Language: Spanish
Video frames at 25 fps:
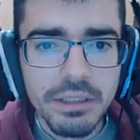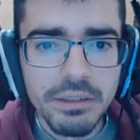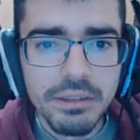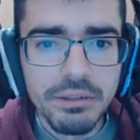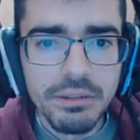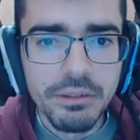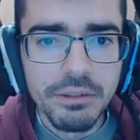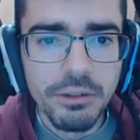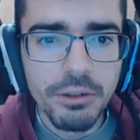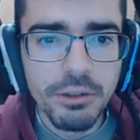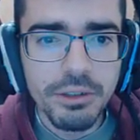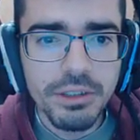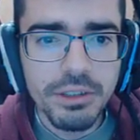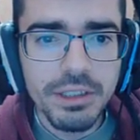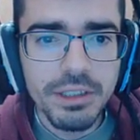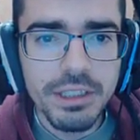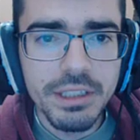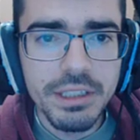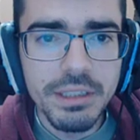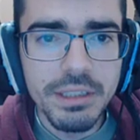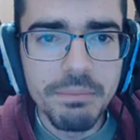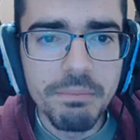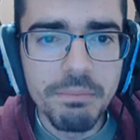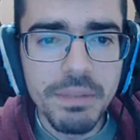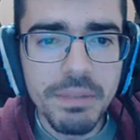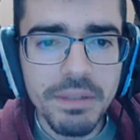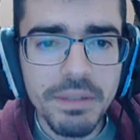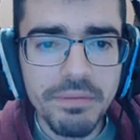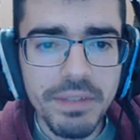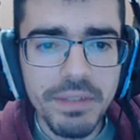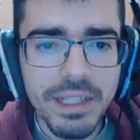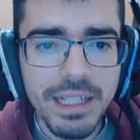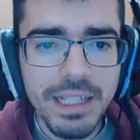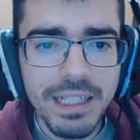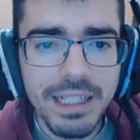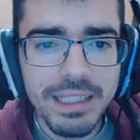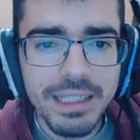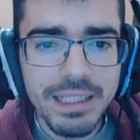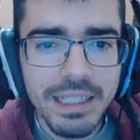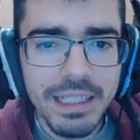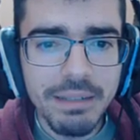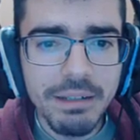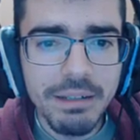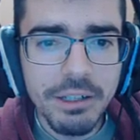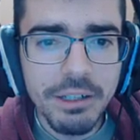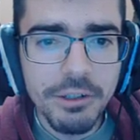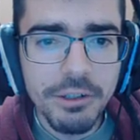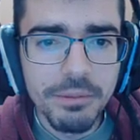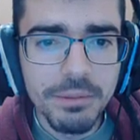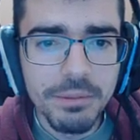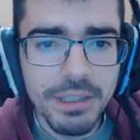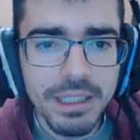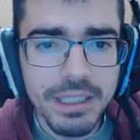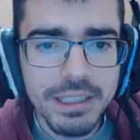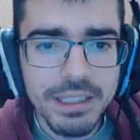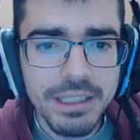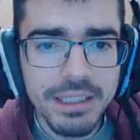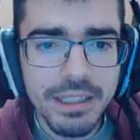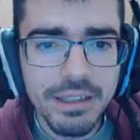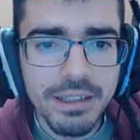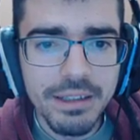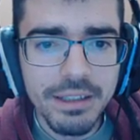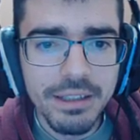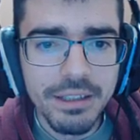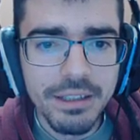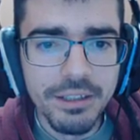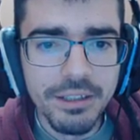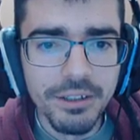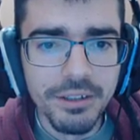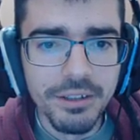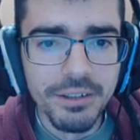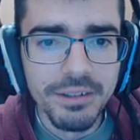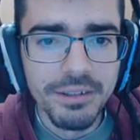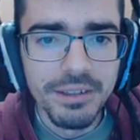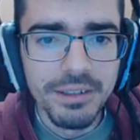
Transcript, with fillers: nos simplifica el trabajo, por así decirlo,